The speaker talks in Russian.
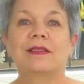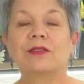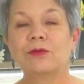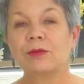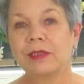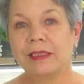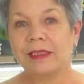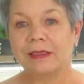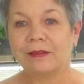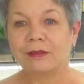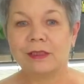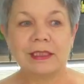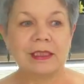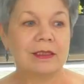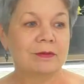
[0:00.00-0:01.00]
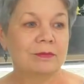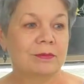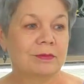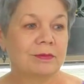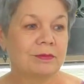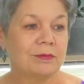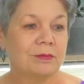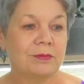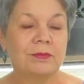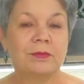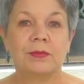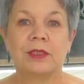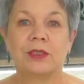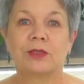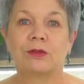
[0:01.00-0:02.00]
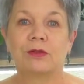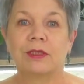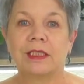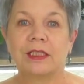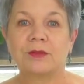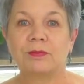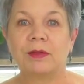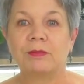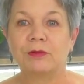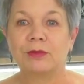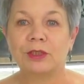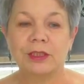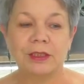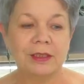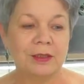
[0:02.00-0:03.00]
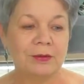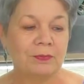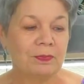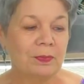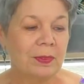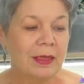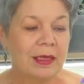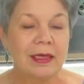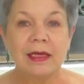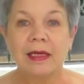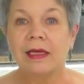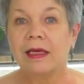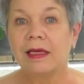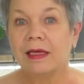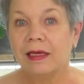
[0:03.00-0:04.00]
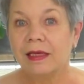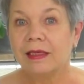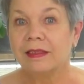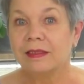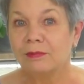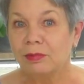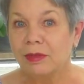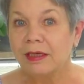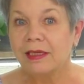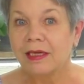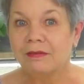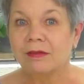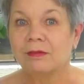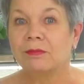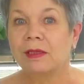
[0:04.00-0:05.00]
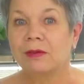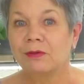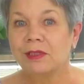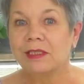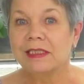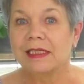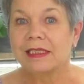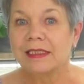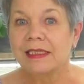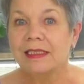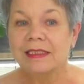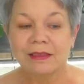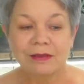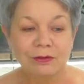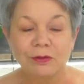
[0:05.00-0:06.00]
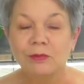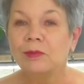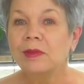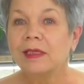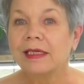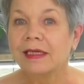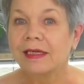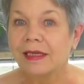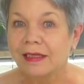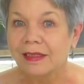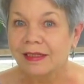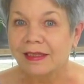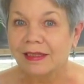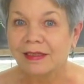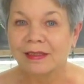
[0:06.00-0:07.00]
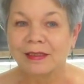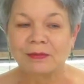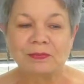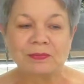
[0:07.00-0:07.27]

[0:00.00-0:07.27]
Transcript: Добрый день, друзья! Пришел наш помощник, и теперь я вам могу рассказать об орхидеях.